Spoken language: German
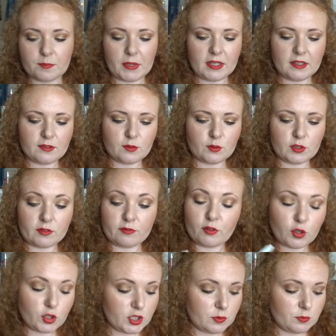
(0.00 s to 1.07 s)
Base und da
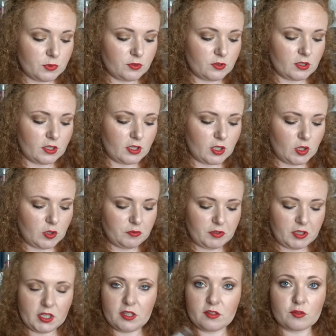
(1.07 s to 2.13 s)
freue ich mich wieder drauf,
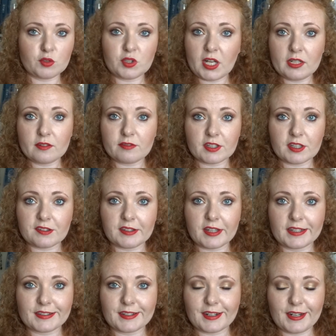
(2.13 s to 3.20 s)
weil der ist total in
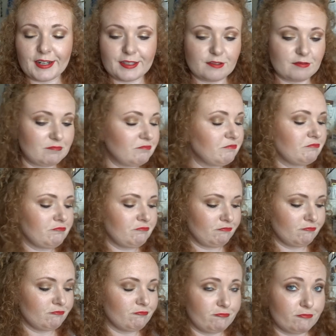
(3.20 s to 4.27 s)
Vergessenheit geraten.
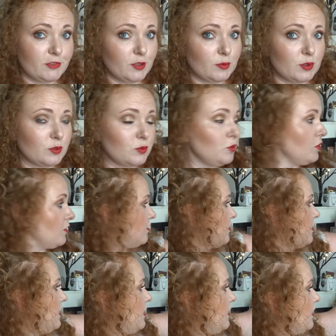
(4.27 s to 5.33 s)
Ist aber ein
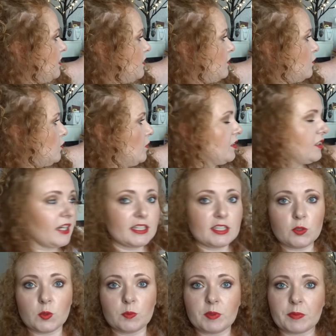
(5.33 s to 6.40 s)
gutes Ding hier. Kommen wir direkt
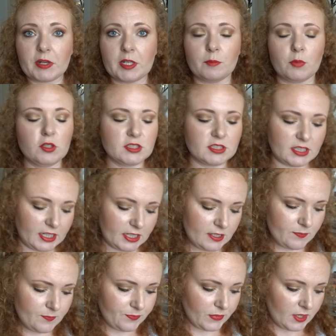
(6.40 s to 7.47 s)
hier oben in meine Box rein.
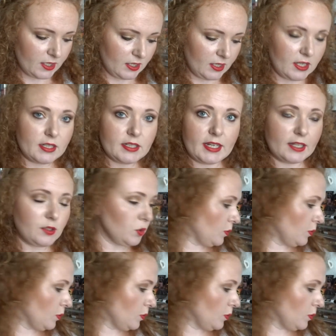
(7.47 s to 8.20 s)
Der hat